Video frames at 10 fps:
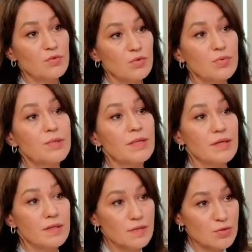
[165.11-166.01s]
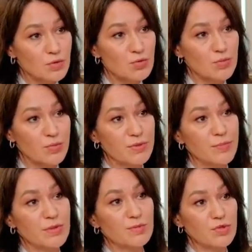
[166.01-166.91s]
в норме так и должно быть,
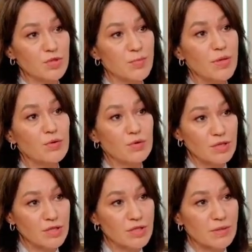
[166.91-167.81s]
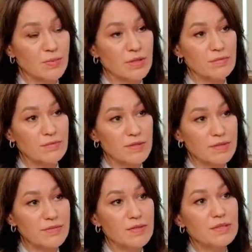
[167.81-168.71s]
потому что период начала полового
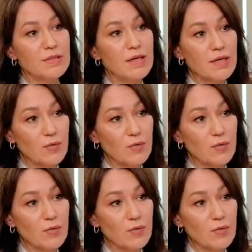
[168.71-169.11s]
развития,